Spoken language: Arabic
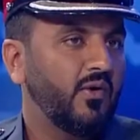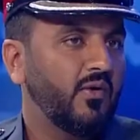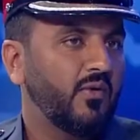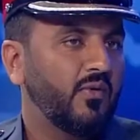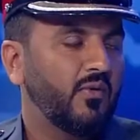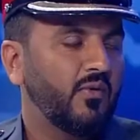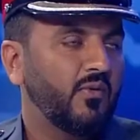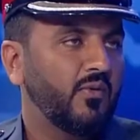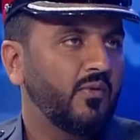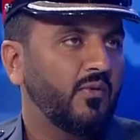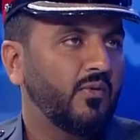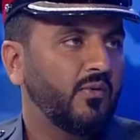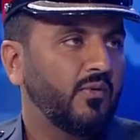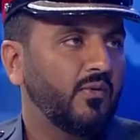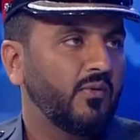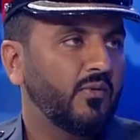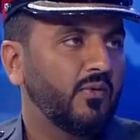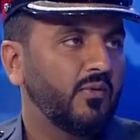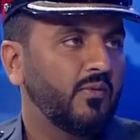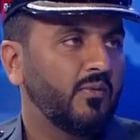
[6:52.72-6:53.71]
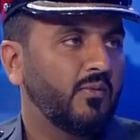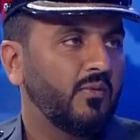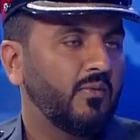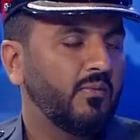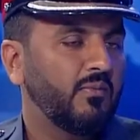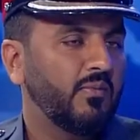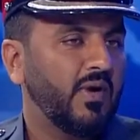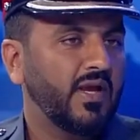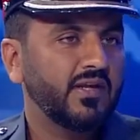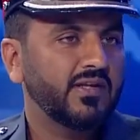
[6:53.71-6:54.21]

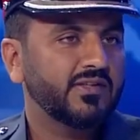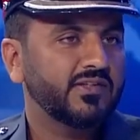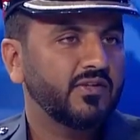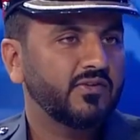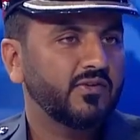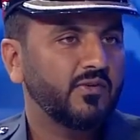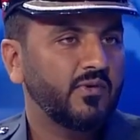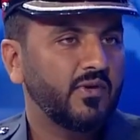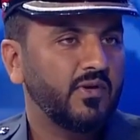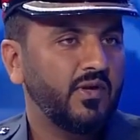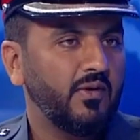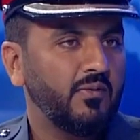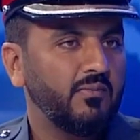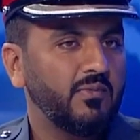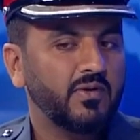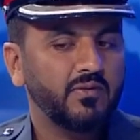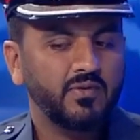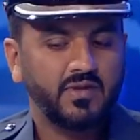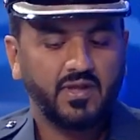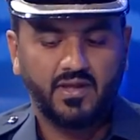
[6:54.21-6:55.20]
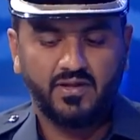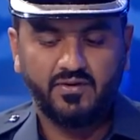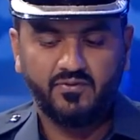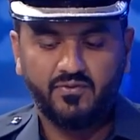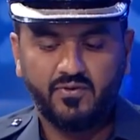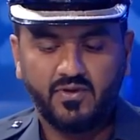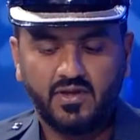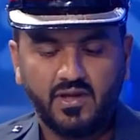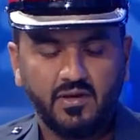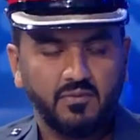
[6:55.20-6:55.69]
وما يقصر طول العمر يعني
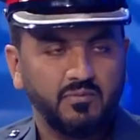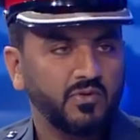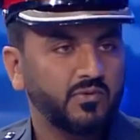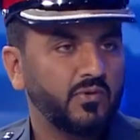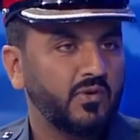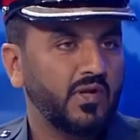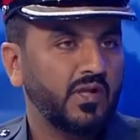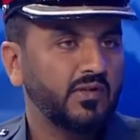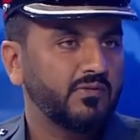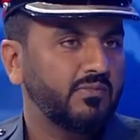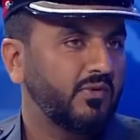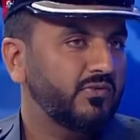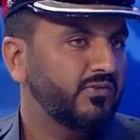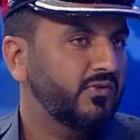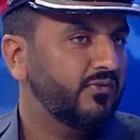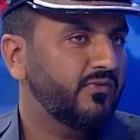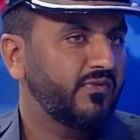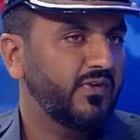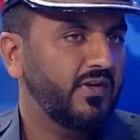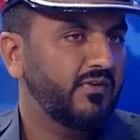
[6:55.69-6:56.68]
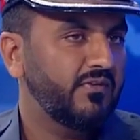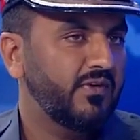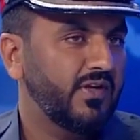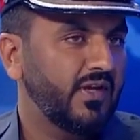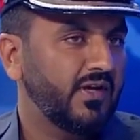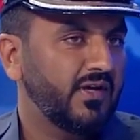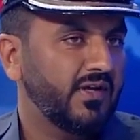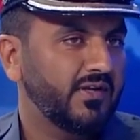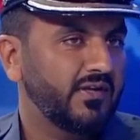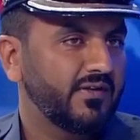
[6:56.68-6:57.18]
في كل البطولات موجود مم. في
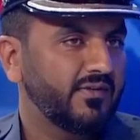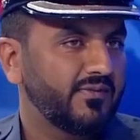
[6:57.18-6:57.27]
النهائي.